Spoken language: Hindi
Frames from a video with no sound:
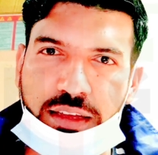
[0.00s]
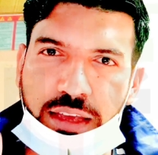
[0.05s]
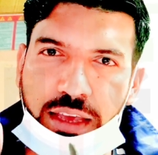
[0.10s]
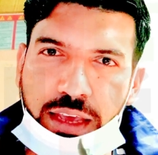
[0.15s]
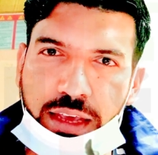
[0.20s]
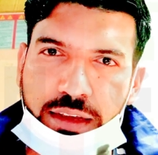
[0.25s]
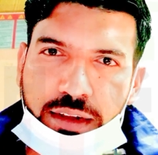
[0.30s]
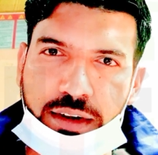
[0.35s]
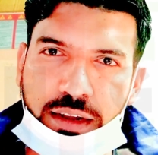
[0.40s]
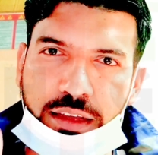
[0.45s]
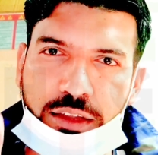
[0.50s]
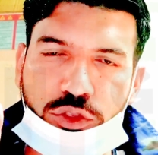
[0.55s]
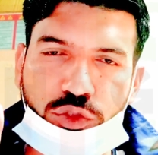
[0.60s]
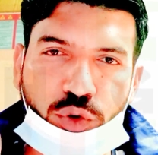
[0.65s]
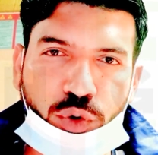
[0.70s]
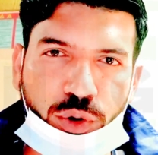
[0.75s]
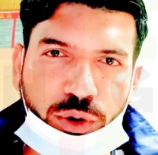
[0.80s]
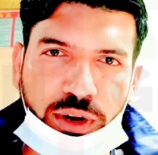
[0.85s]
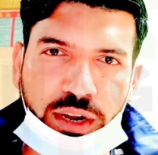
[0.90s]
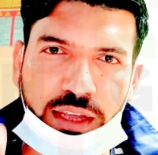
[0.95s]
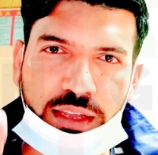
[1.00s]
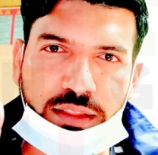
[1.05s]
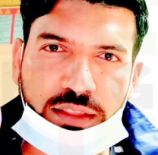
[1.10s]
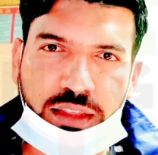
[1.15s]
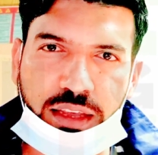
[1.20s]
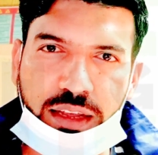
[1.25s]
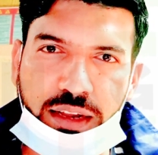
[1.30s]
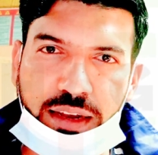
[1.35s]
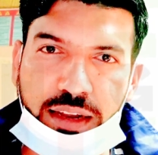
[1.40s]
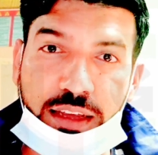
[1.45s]
एक नहीं दो नहीं
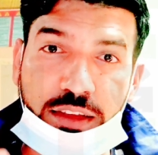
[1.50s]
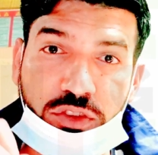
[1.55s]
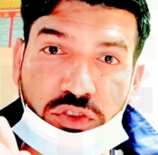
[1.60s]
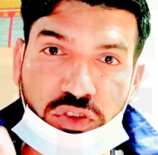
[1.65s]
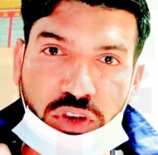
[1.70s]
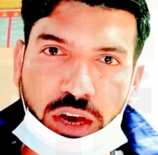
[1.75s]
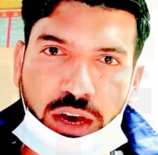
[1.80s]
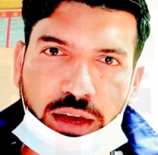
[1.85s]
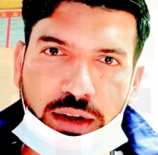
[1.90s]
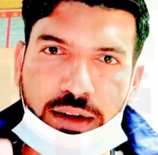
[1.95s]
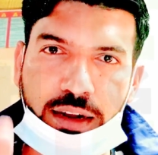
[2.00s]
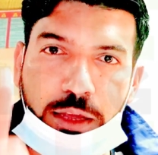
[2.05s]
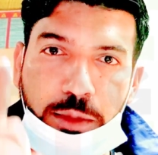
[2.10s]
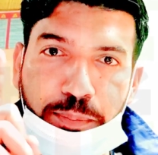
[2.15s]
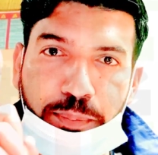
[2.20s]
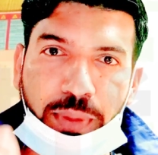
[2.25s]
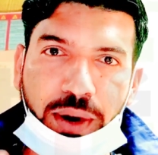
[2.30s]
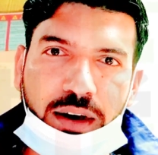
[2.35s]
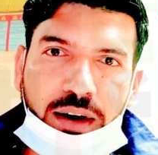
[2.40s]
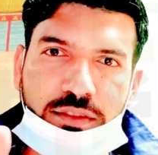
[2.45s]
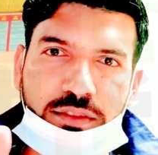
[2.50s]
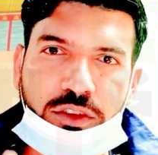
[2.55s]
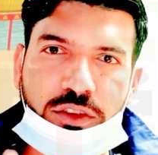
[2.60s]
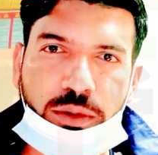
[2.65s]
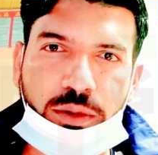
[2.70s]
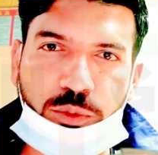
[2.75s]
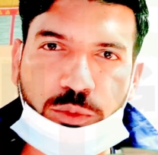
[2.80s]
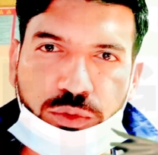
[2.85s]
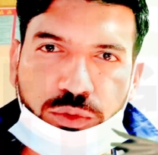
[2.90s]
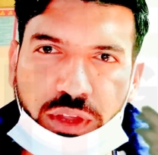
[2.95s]
तीन नहीं चार नहीं पांच
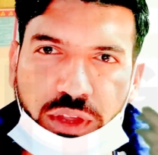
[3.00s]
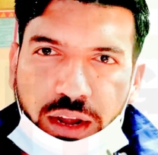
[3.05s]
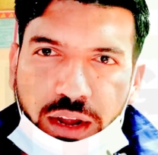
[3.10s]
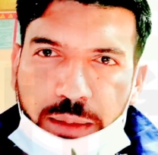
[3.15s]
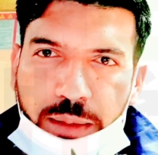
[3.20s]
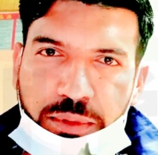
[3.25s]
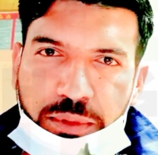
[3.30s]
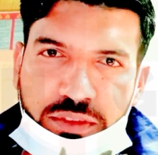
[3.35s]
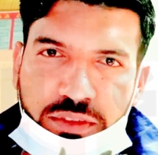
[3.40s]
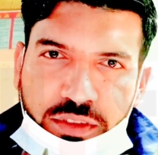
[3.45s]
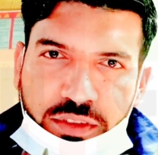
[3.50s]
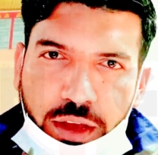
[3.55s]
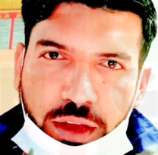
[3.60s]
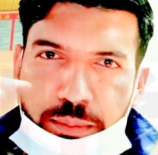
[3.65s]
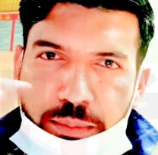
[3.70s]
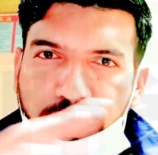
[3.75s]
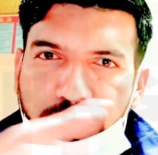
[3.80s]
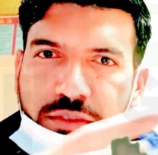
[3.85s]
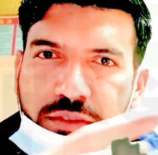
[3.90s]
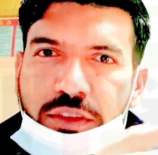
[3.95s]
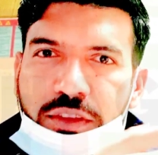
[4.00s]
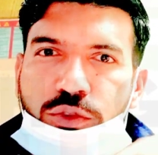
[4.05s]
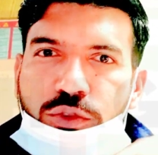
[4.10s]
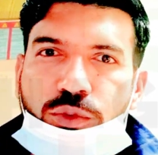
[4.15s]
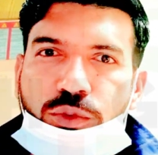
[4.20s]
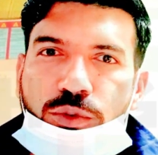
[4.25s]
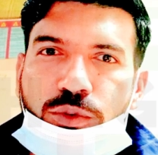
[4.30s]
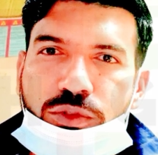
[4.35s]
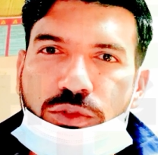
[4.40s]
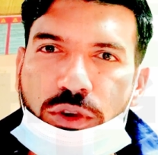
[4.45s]
कबूतर आपके सामने से
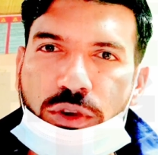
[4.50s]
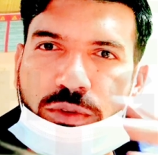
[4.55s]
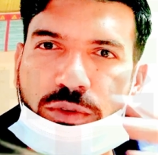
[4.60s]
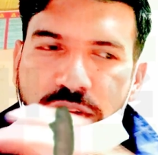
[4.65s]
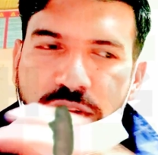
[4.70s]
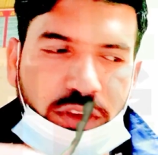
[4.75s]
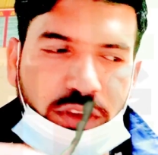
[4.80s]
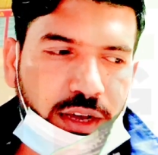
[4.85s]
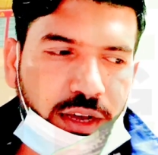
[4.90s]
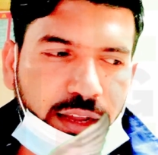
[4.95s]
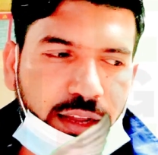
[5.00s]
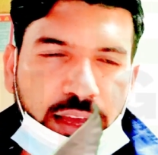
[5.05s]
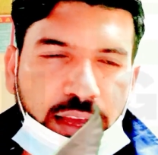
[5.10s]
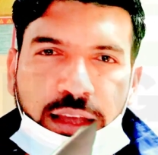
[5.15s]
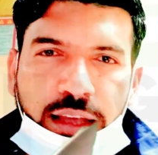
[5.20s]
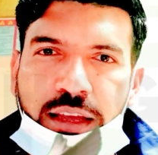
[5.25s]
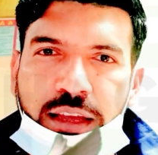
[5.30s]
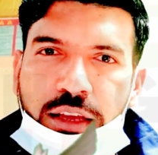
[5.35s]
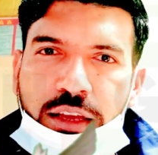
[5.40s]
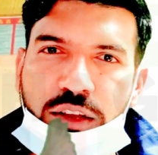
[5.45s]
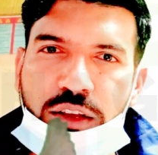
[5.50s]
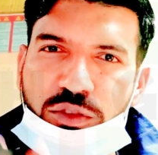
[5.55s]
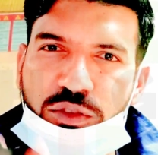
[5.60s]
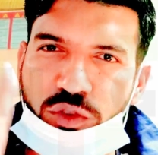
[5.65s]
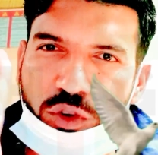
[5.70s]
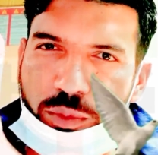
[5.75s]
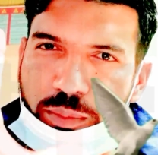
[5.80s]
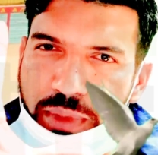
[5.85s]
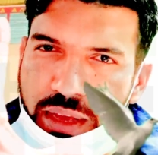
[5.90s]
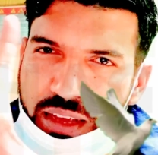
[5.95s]
यूं उड़ते हुए जा रहे हैं
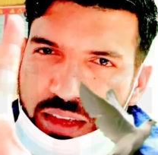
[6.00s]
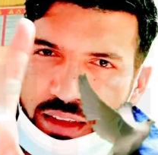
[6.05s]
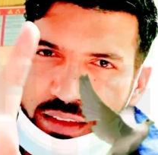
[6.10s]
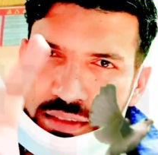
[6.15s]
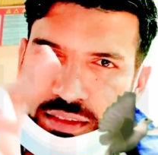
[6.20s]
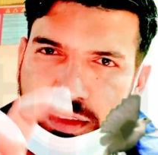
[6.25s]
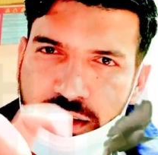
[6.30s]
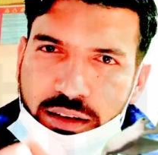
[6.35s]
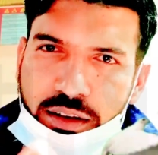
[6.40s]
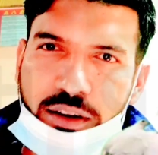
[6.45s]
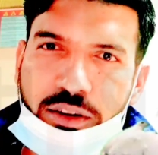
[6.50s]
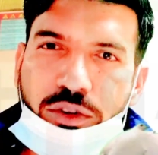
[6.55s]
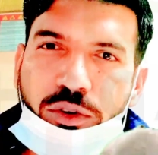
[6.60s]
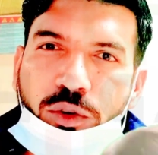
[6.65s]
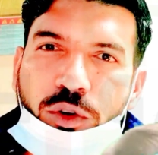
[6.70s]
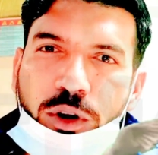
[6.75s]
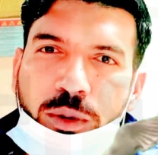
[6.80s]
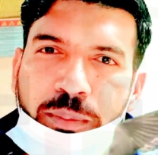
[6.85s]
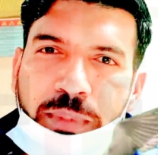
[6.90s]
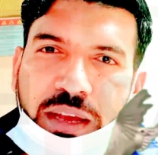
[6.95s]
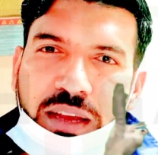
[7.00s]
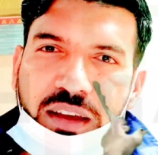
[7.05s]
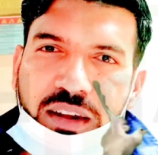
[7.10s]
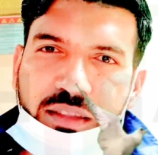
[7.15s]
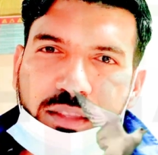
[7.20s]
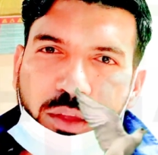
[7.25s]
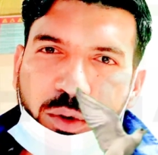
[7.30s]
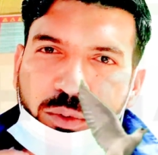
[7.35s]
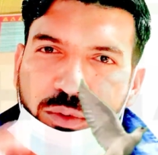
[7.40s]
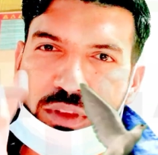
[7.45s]
इनको मैं कैसे कंट्रोल में
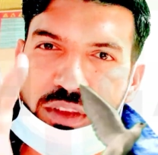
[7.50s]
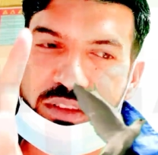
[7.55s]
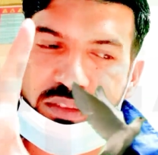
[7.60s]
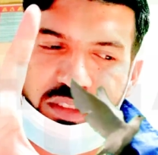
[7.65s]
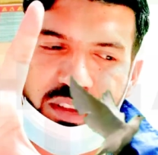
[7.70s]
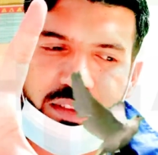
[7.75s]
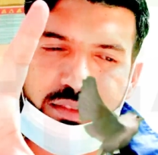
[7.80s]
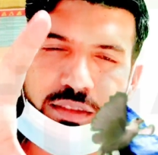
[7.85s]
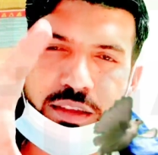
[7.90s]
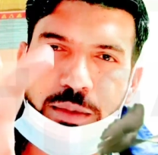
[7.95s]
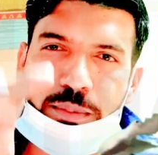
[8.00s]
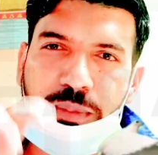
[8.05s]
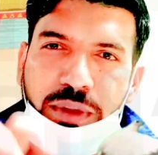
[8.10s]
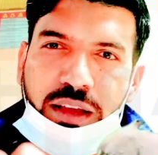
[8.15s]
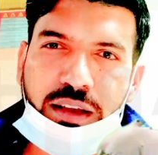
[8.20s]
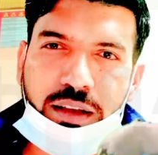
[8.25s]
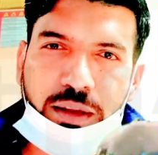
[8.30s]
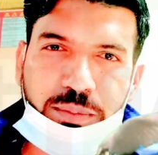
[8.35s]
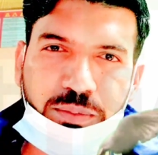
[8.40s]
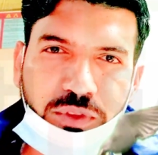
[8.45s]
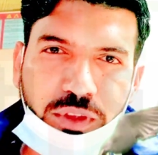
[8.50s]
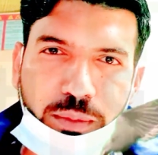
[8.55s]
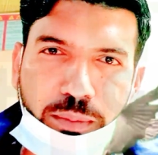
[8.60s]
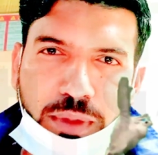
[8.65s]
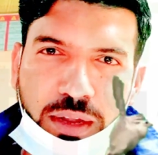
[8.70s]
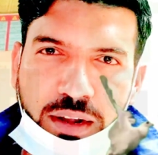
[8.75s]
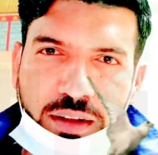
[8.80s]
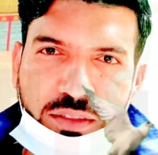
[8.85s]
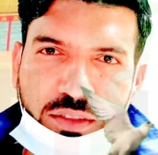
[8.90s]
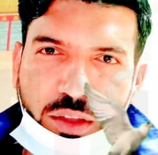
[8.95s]
करता हूं किस तरह से अपने कब्ज़े
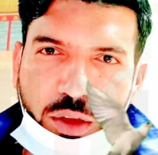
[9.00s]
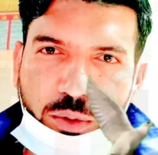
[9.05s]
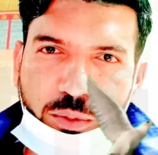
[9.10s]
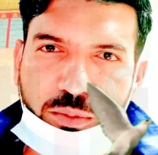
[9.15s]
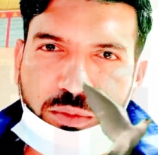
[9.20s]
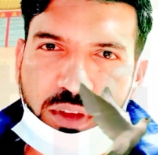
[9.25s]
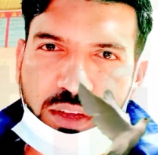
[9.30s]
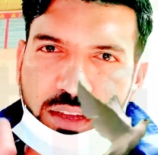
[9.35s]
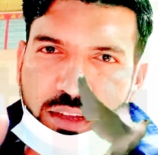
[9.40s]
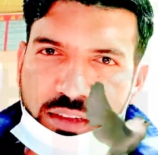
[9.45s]
में रखता हूं